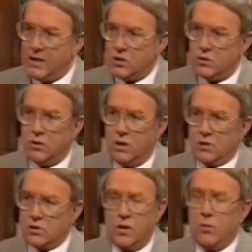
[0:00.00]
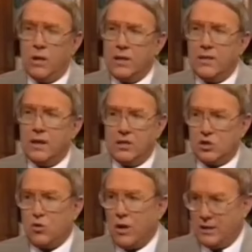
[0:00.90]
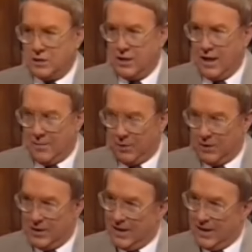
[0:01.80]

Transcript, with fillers: jego listy obracały się wokół tego problemu.